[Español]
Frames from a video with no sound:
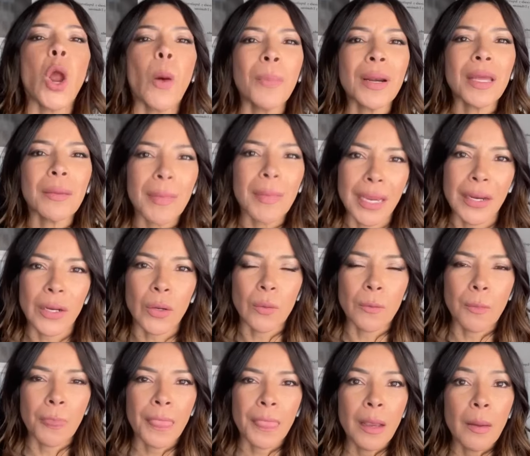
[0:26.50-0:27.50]
Lo
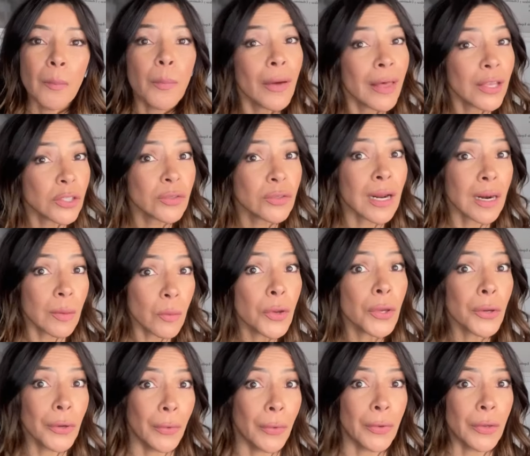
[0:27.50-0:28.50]
primero, puede sonar
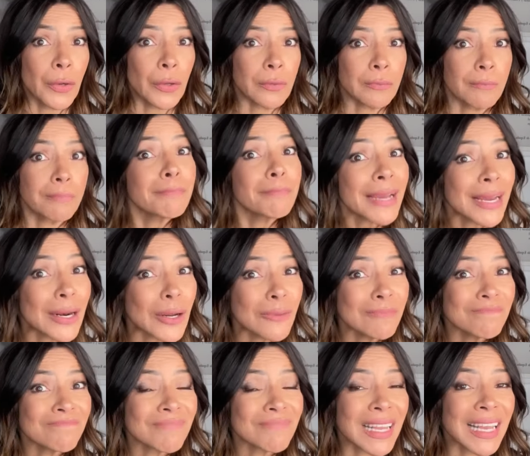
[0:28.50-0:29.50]
muy obvio,
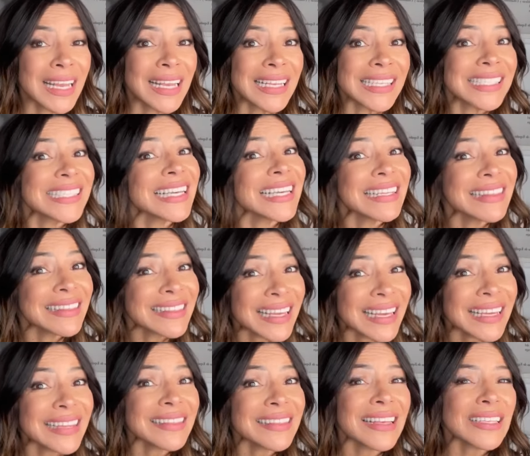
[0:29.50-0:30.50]
pero si
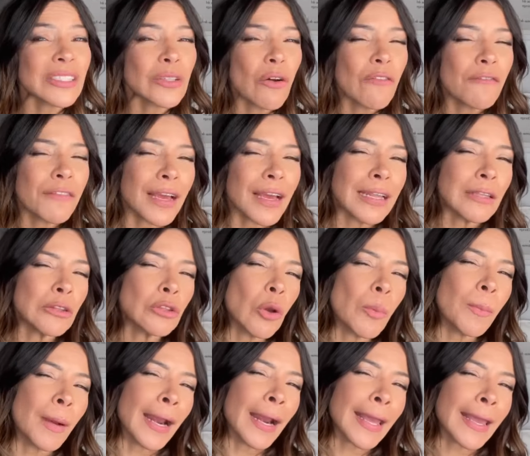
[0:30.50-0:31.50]
intentas confiar en
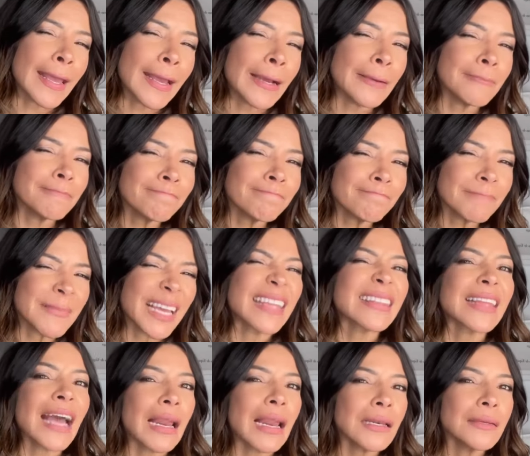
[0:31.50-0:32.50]
tu pareja, mm,
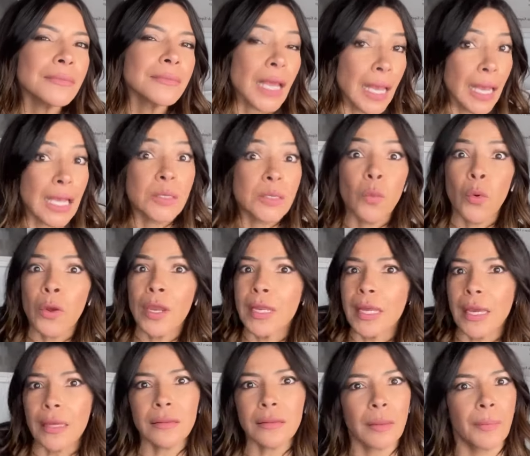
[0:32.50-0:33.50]
¿qué tal? Es muy
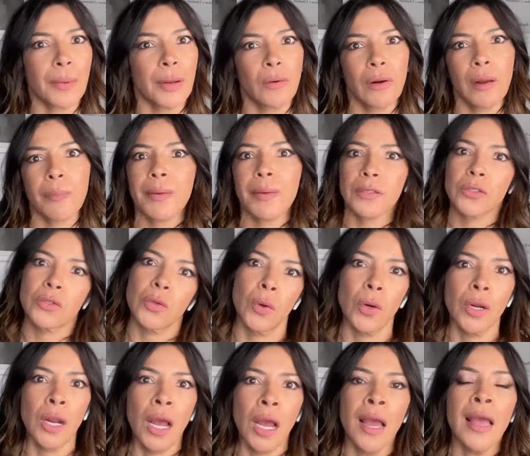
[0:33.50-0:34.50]
hiriente para una
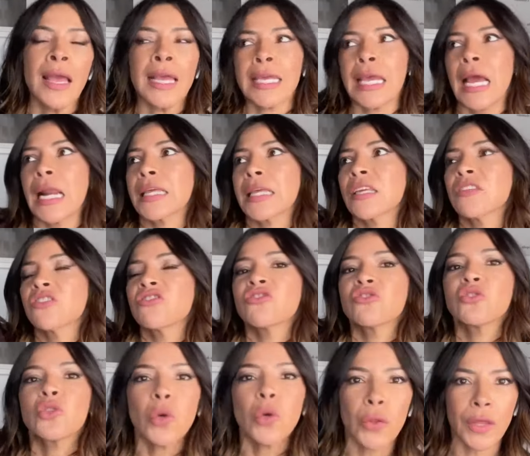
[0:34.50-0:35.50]
persona que
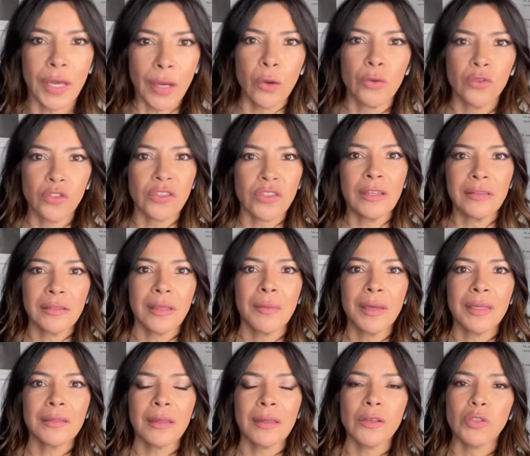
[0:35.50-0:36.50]
alguien dude
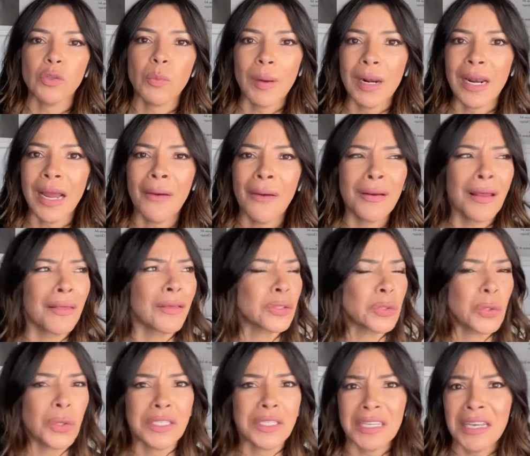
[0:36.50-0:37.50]
constantemente de su palabra,
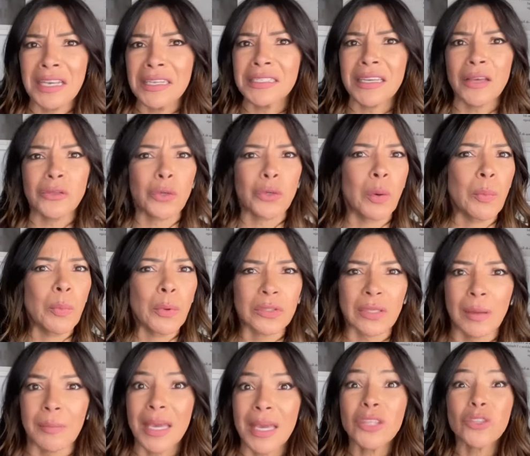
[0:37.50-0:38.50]
de su decencia, de su
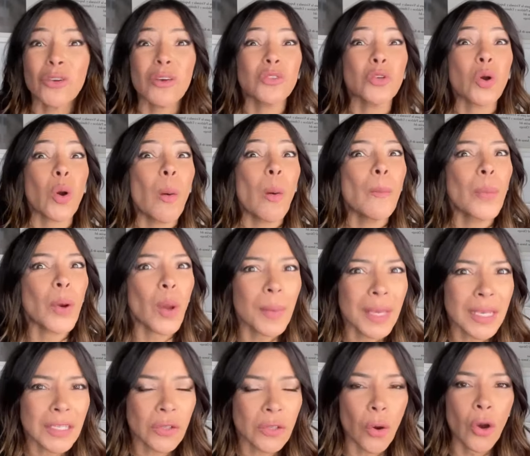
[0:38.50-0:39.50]
comportamiento, de su
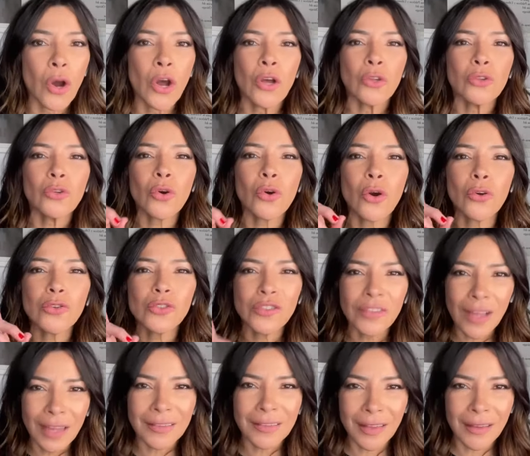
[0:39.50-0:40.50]
compromiso. Tu
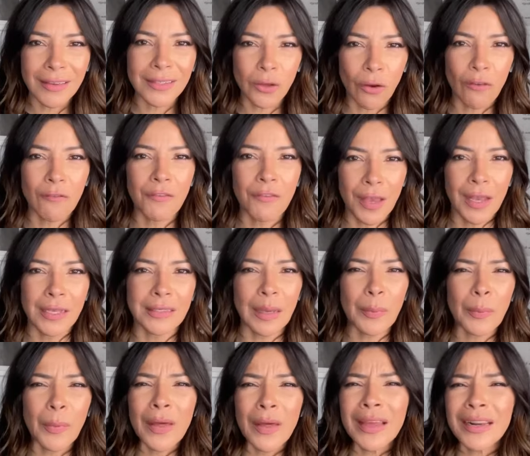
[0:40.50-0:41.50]
constante
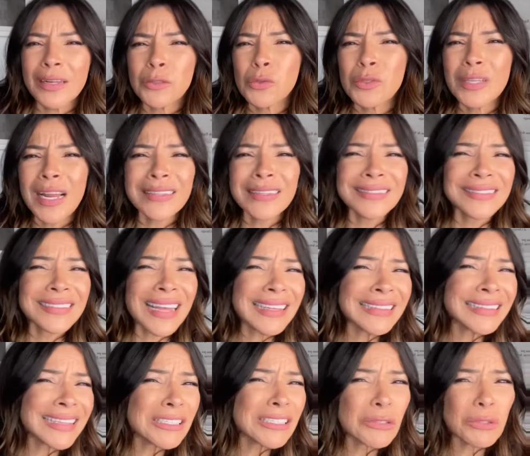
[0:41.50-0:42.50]
desconfianza puede resultar
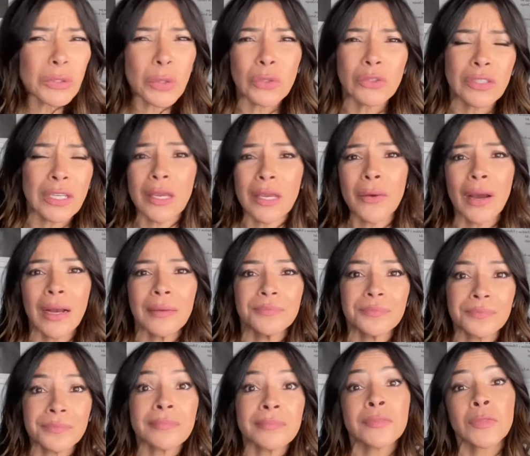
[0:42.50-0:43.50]
tan
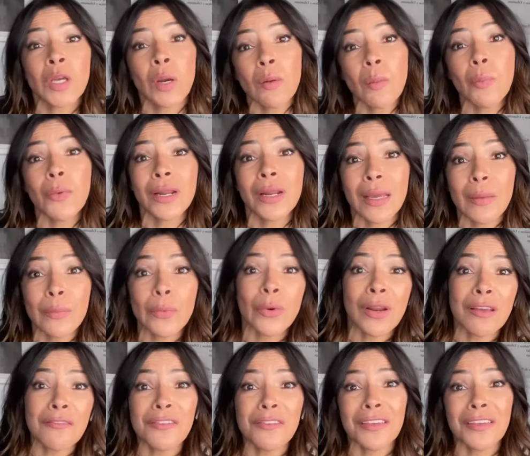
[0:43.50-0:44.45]
destructiva como por ejemplo una